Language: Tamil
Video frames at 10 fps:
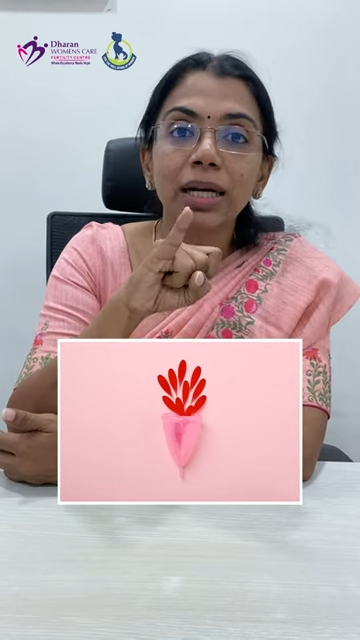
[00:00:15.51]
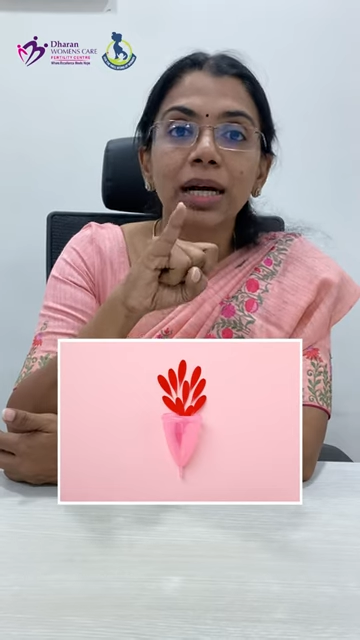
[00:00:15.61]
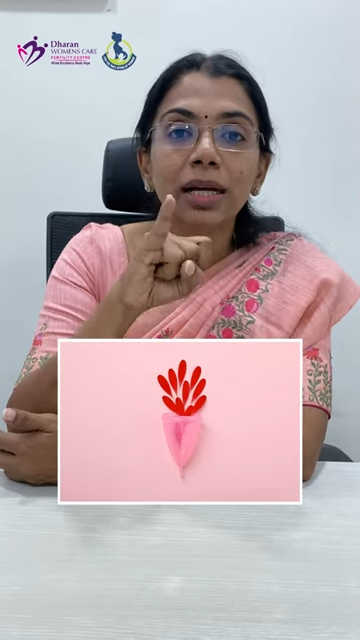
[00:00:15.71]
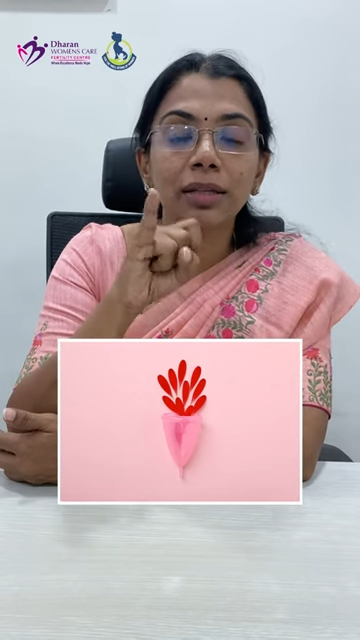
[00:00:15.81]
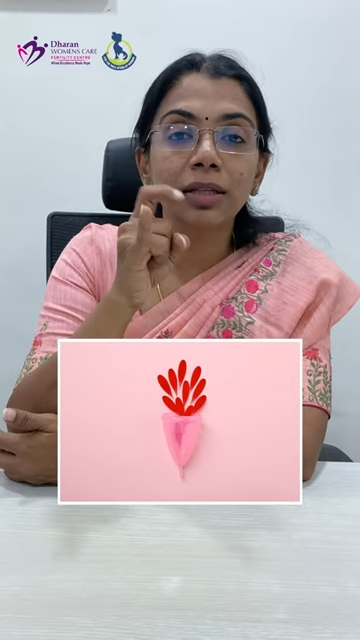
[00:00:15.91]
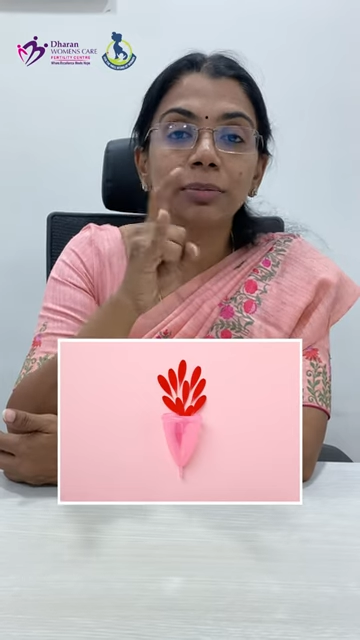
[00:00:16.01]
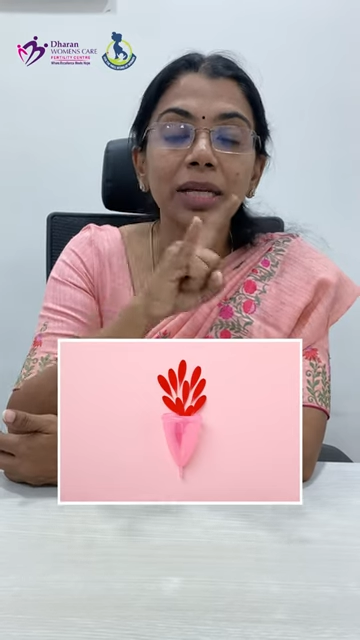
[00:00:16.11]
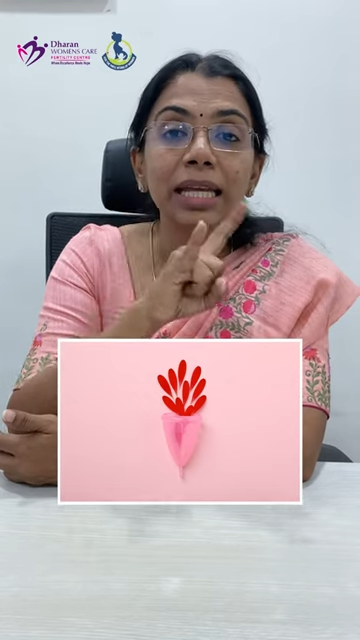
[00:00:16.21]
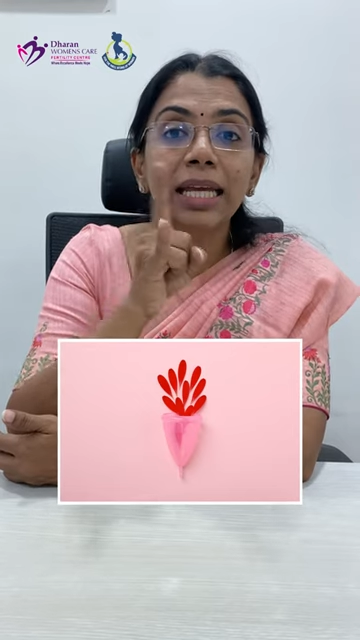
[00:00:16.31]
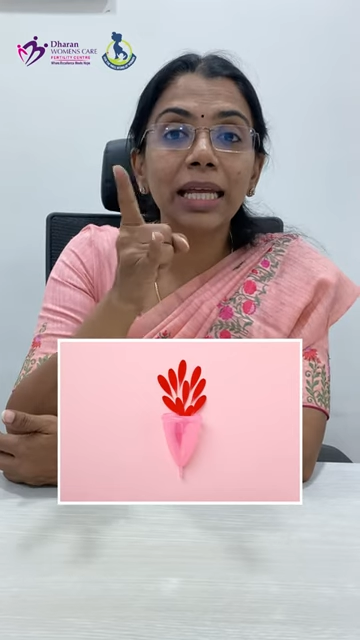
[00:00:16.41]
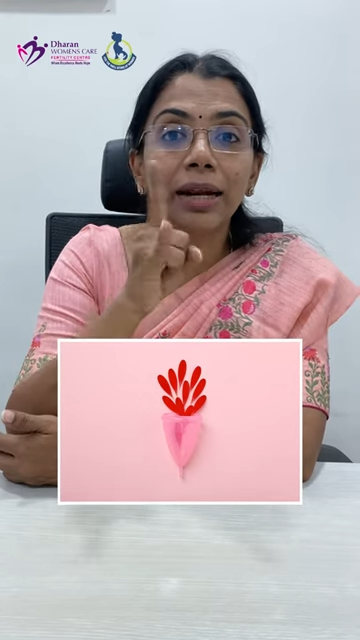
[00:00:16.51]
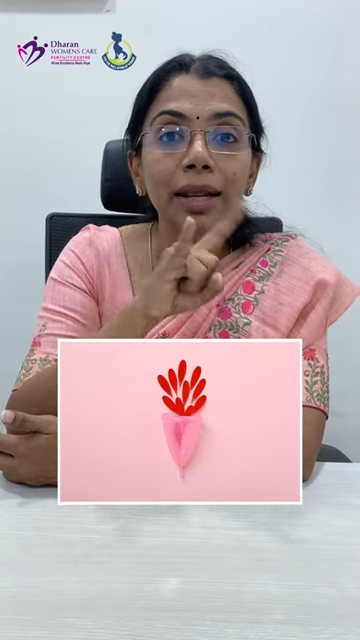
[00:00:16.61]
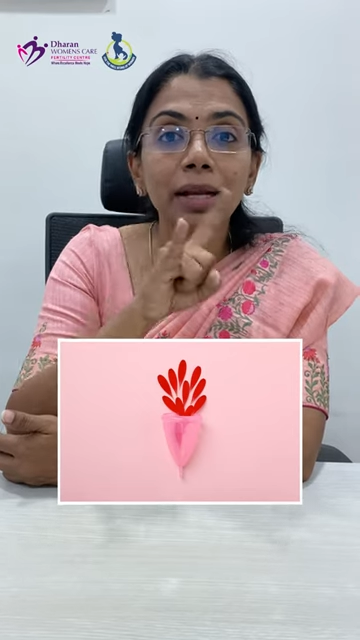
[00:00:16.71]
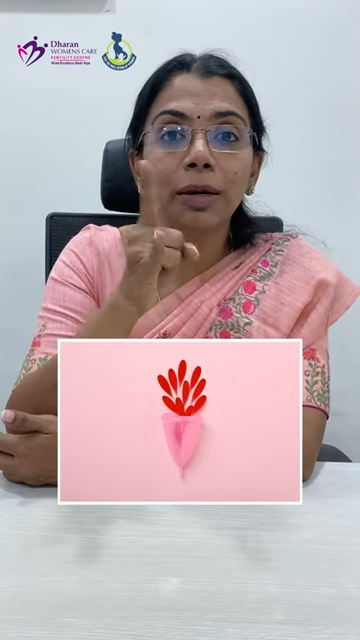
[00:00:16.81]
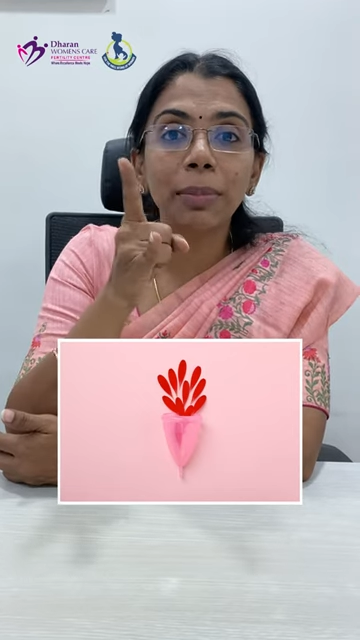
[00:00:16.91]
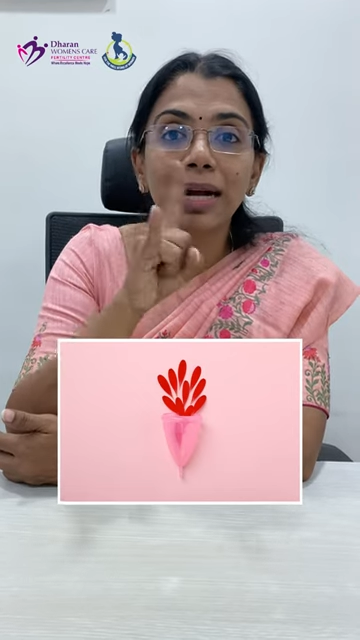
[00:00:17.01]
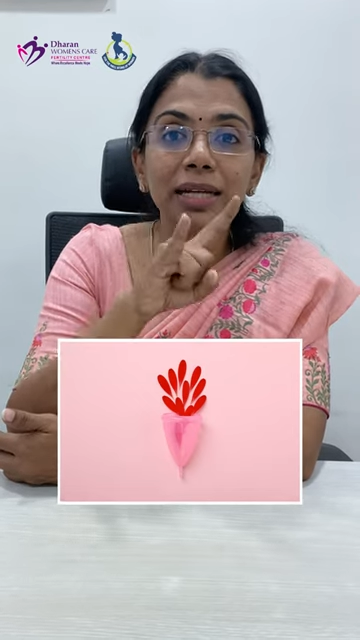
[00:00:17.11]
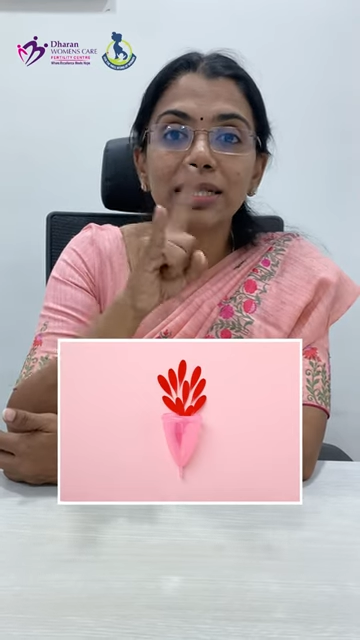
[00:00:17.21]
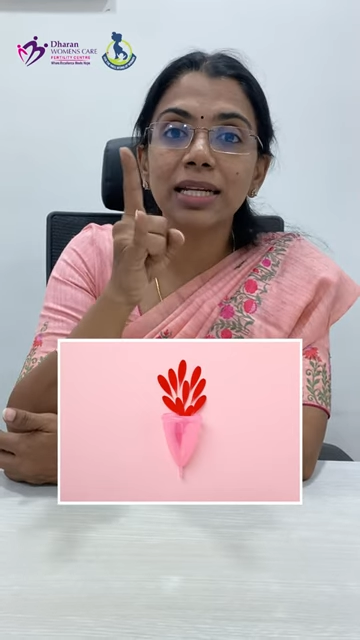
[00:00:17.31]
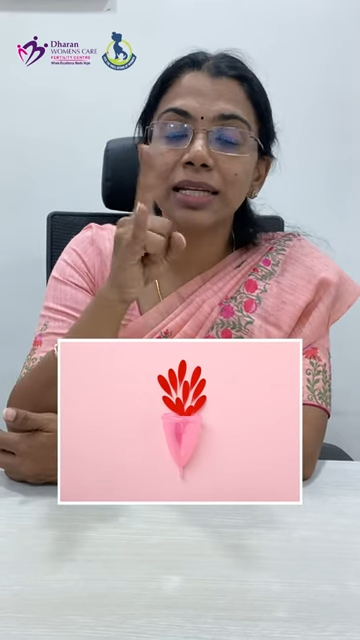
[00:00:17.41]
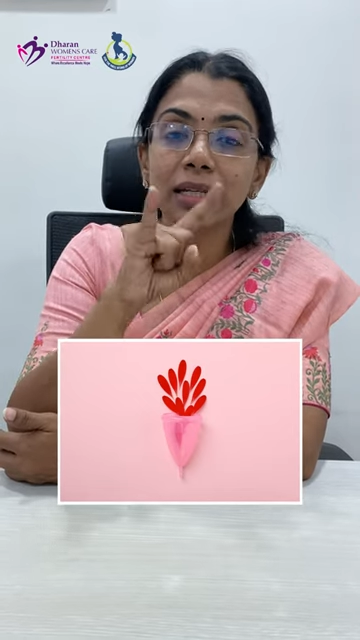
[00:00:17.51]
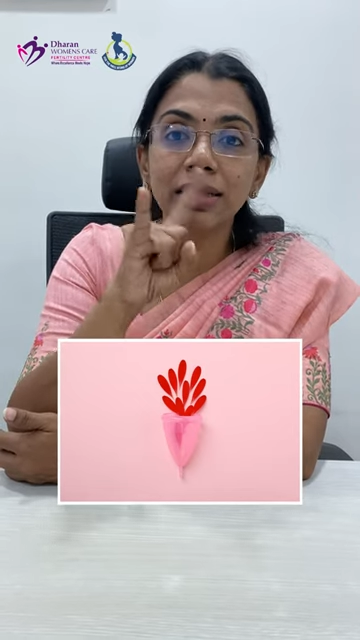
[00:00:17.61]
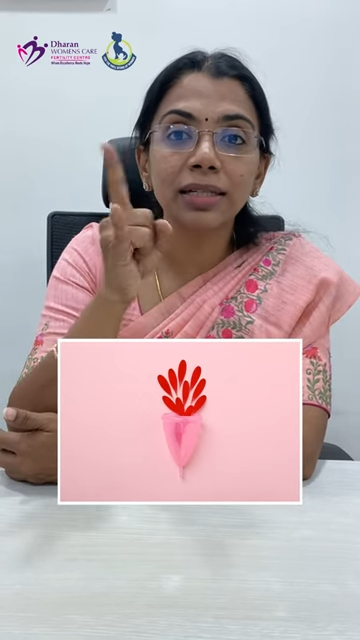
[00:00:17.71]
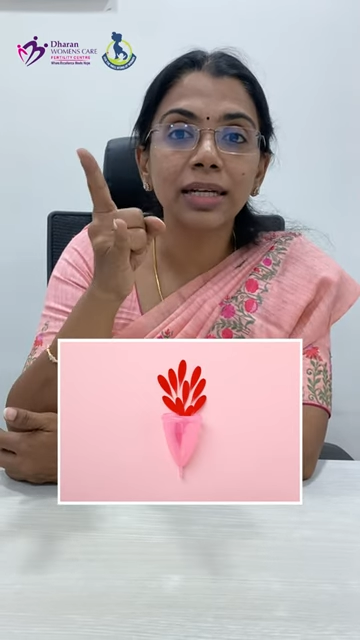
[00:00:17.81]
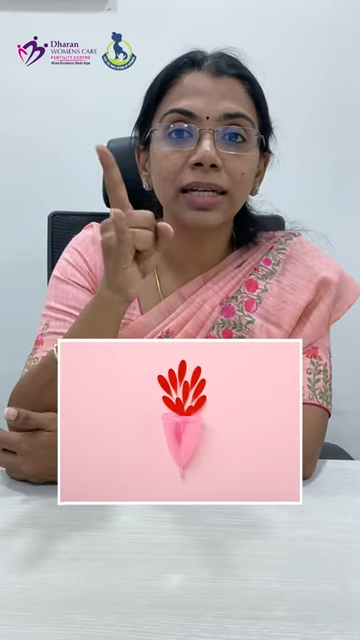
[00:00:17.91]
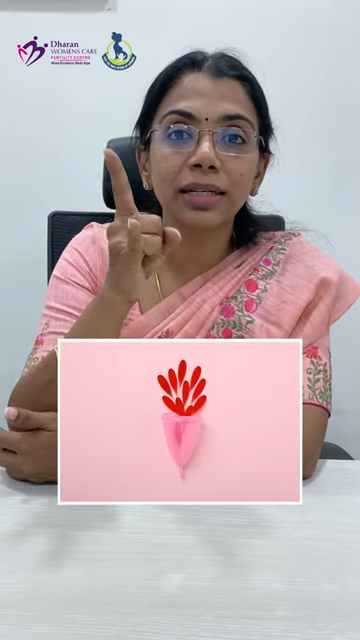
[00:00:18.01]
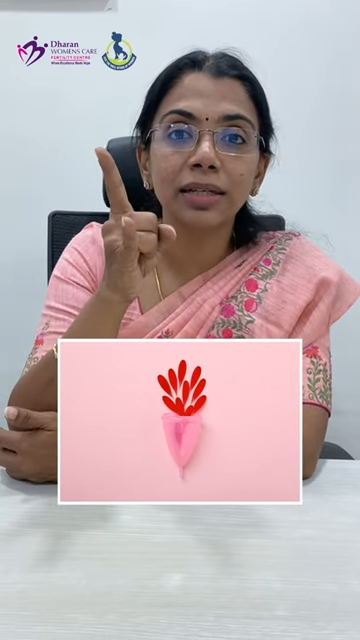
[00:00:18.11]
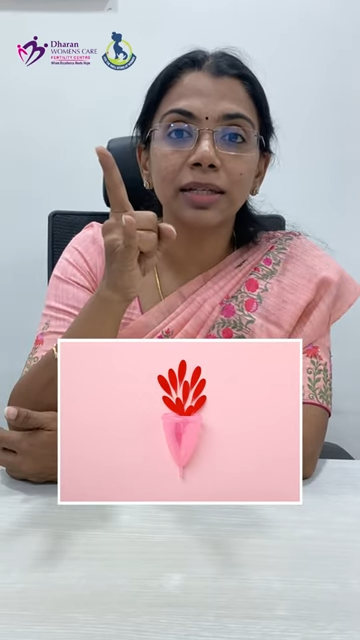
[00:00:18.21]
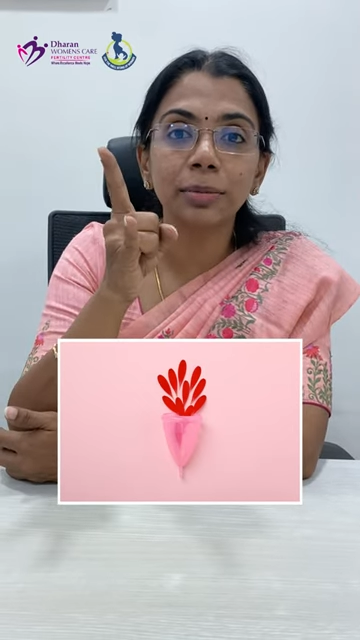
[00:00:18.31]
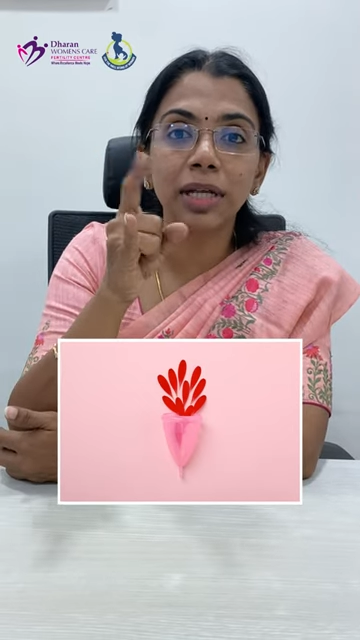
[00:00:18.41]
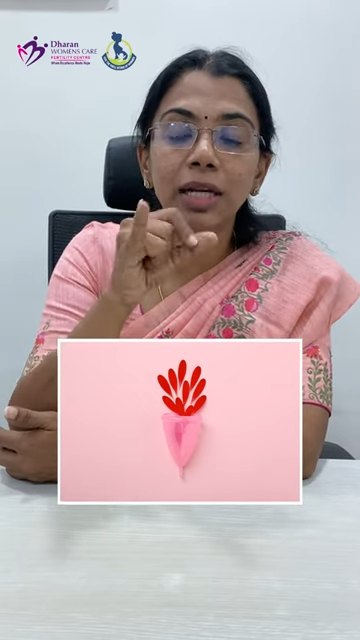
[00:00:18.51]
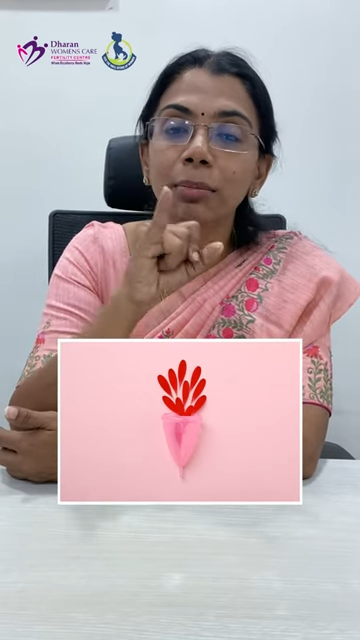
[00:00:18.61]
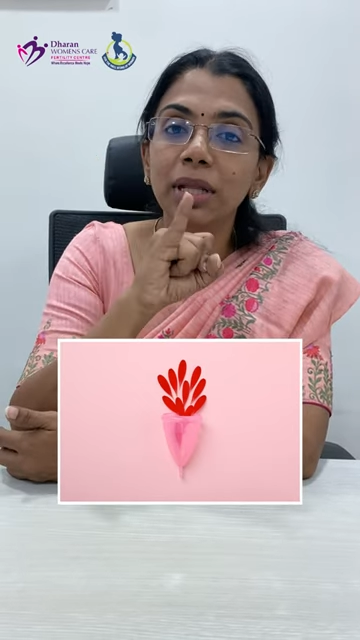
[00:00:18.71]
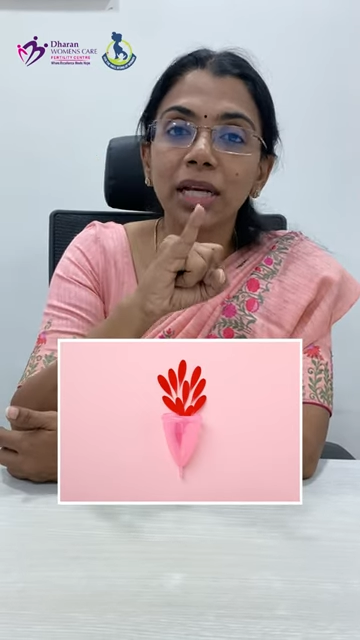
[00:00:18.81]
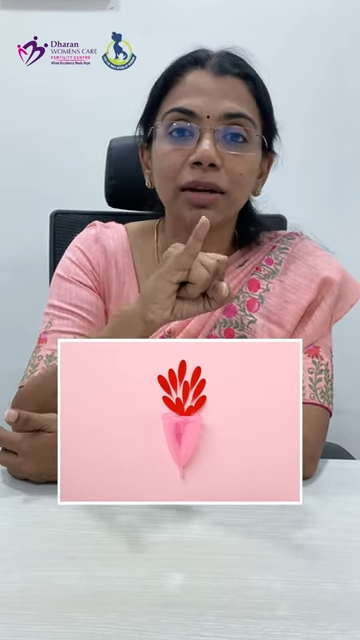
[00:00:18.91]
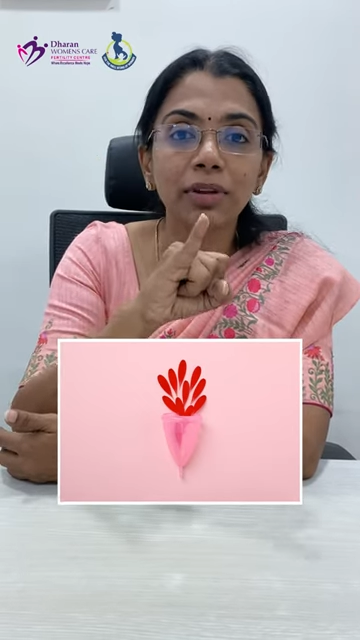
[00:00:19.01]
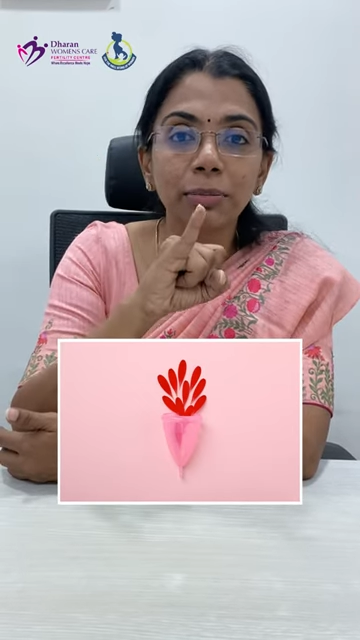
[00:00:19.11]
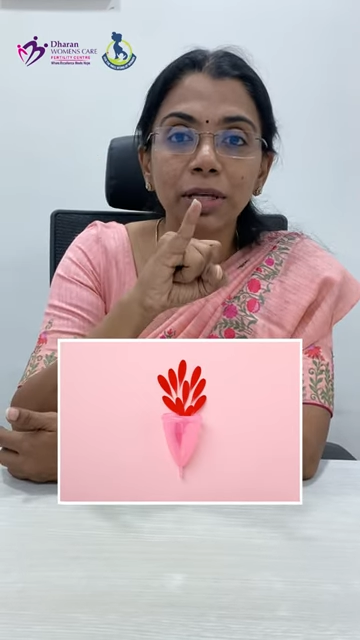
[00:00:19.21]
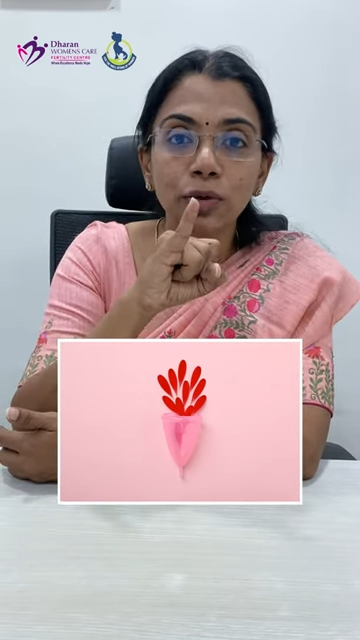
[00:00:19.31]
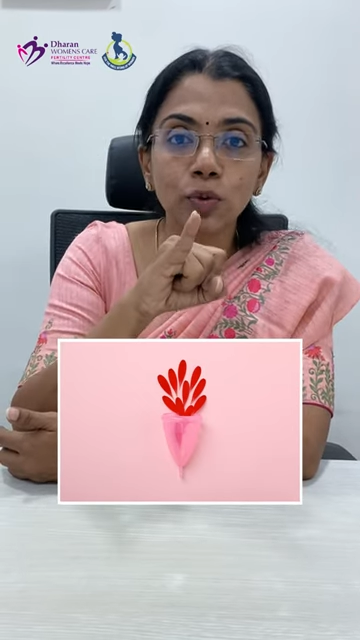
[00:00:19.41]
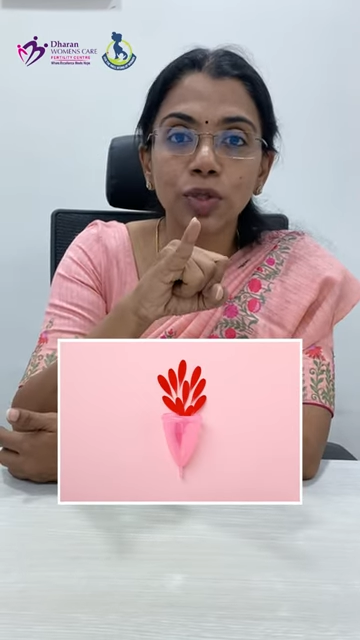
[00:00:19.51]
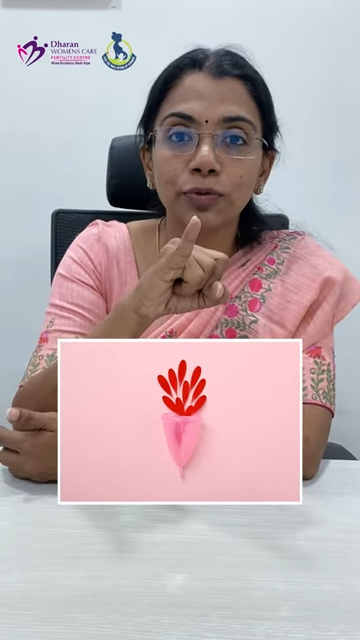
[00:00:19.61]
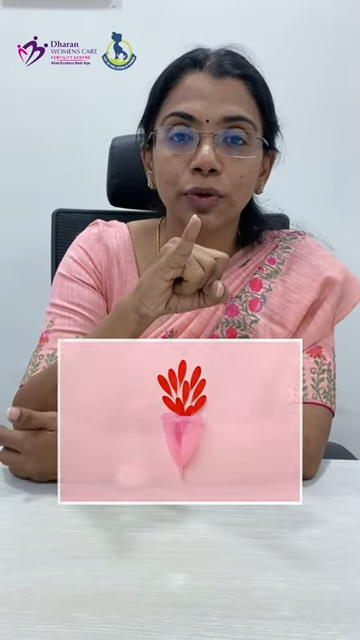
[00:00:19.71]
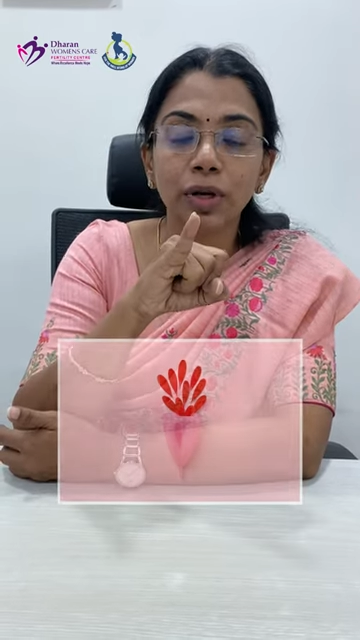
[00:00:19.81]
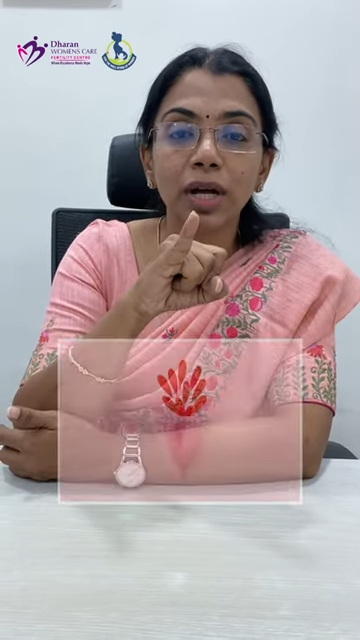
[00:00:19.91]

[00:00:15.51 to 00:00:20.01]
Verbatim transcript: அதாவது ப்ளீடிங் இர்ரெகுலர் பேட்டர்ன்ஸில் இருந்துக்கிட்டே இருக்குது அப்படின்னா மெரினா வில் பி யூஸ்ட் ஃபார்